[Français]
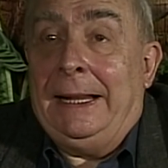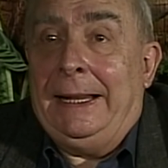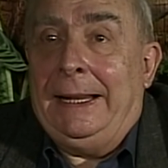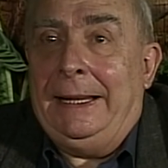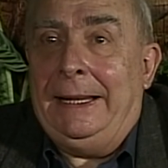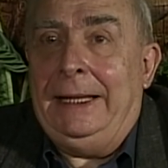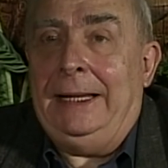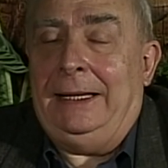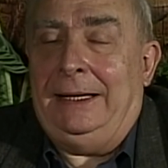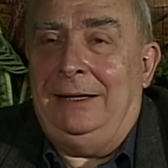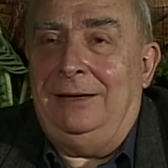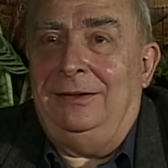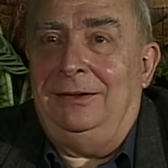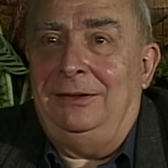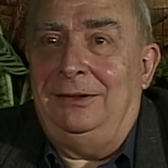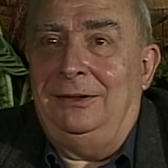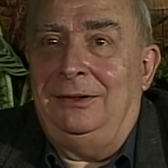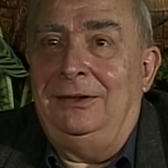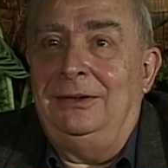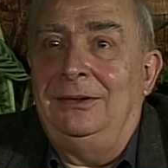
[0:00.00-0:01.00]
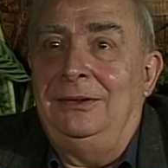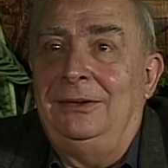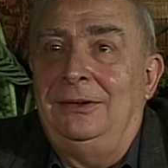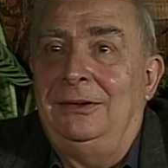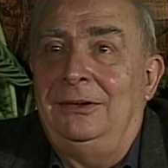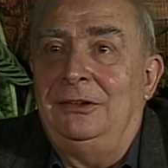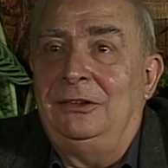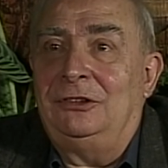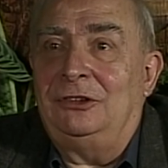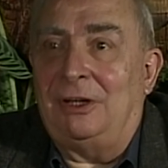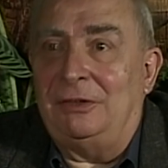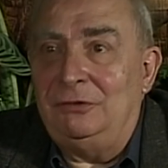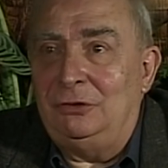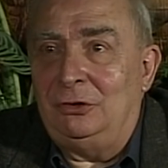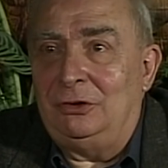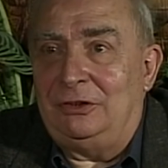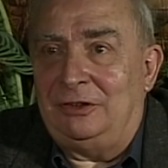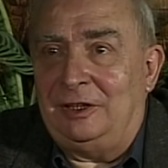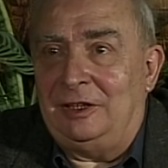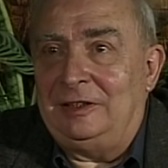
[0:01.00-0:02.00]
Et euh,
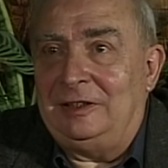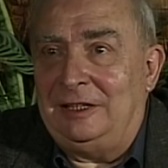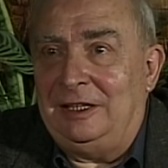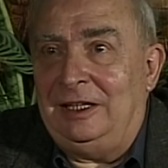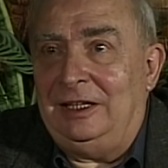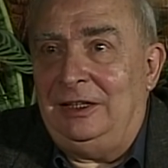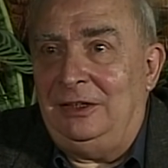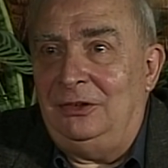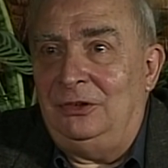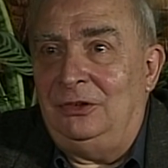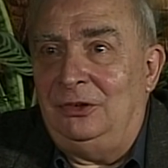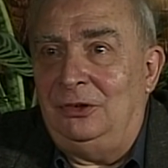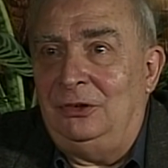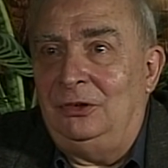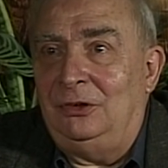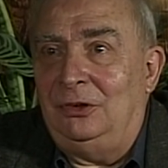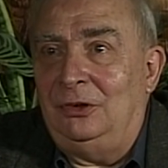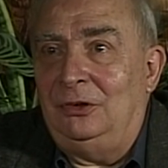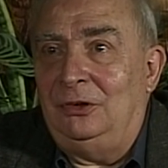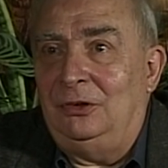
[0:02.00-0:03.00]
j'avoue que c'était une,